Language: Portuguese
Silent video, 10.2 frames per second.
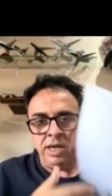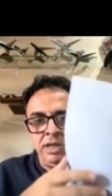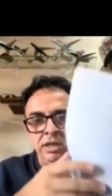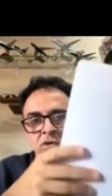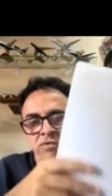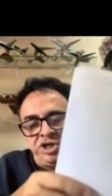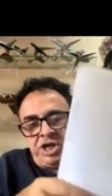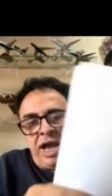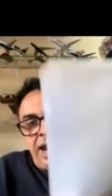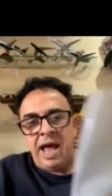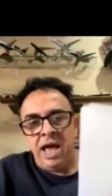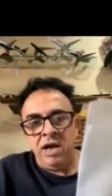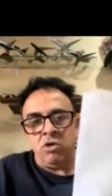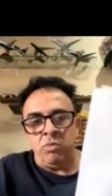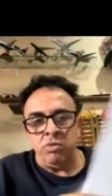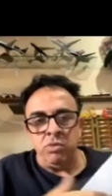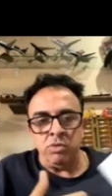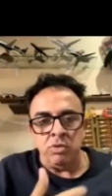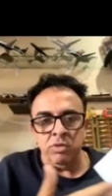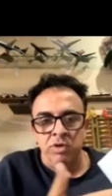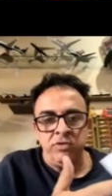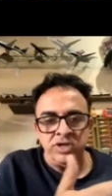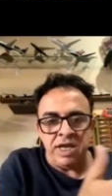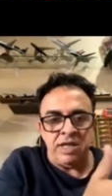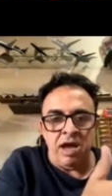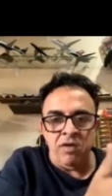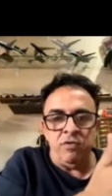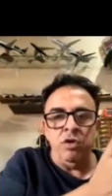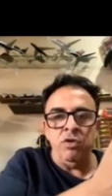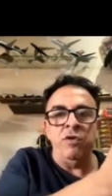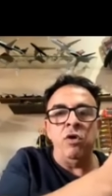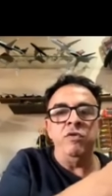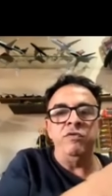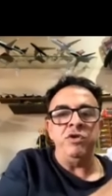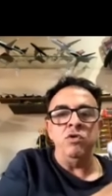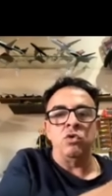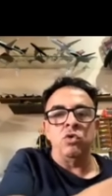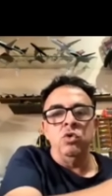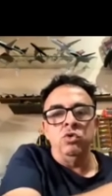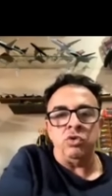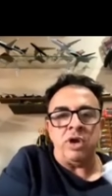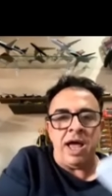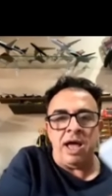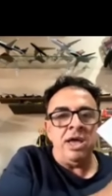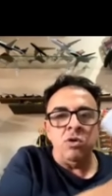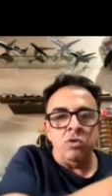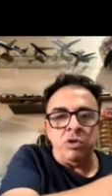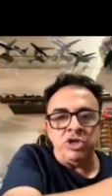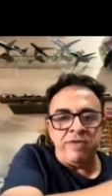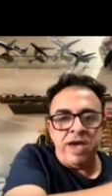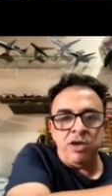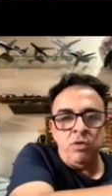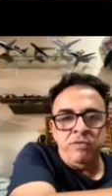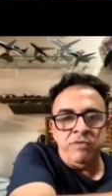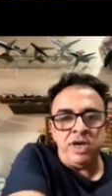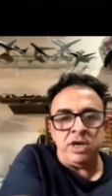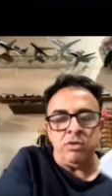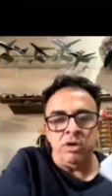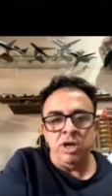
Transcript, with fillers: Então eu vou chegar lá, como eu vou sentar, eu vou, eu vou ouvir o culto lá, o que eu tiver que ouvir, que eu,